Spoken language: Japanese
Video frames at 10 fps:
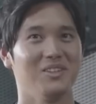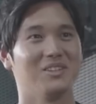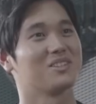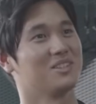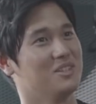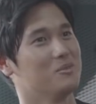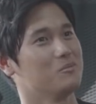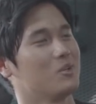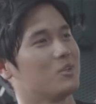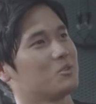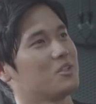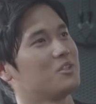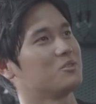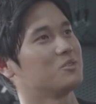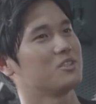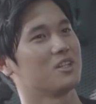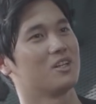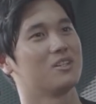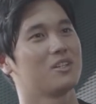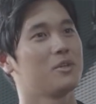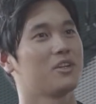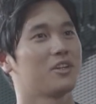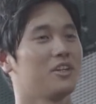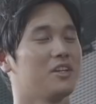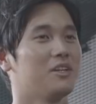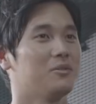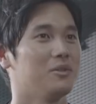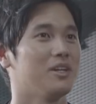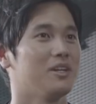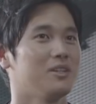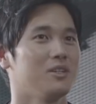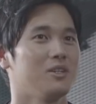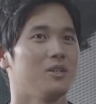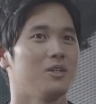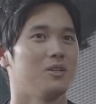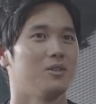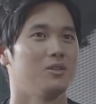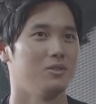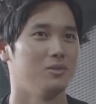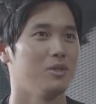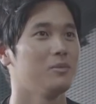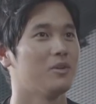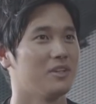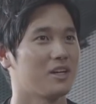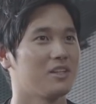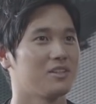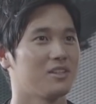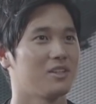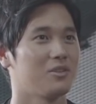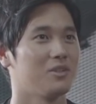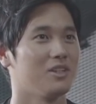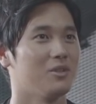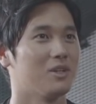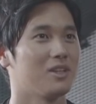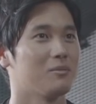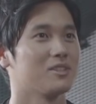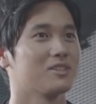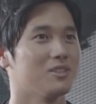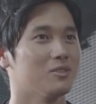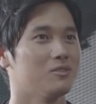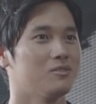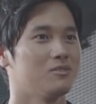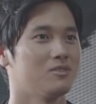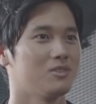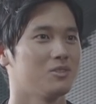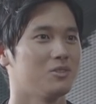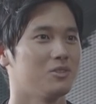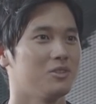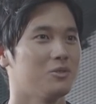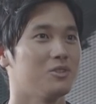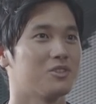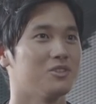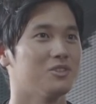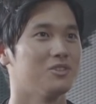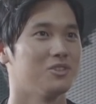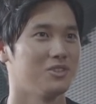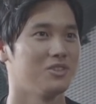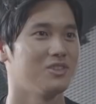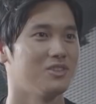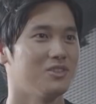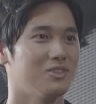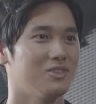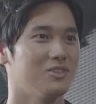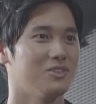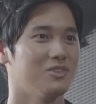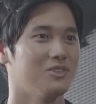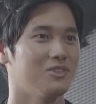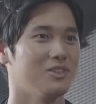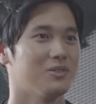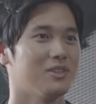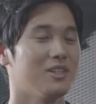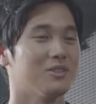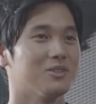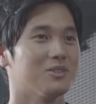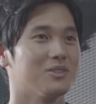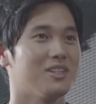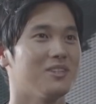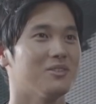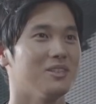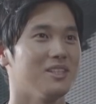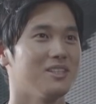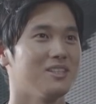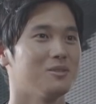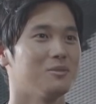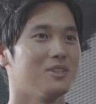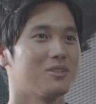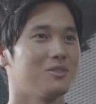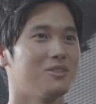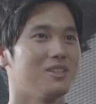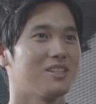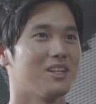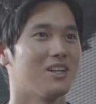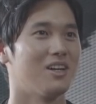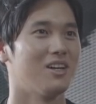ですかね、まあ、トレーニングしたら食べなきゃいけないので、うんまあ、今はね簡単な料理で終わってますけどそれをより美味しくうんいろんな栄養素を取れるように自分で工夫できたら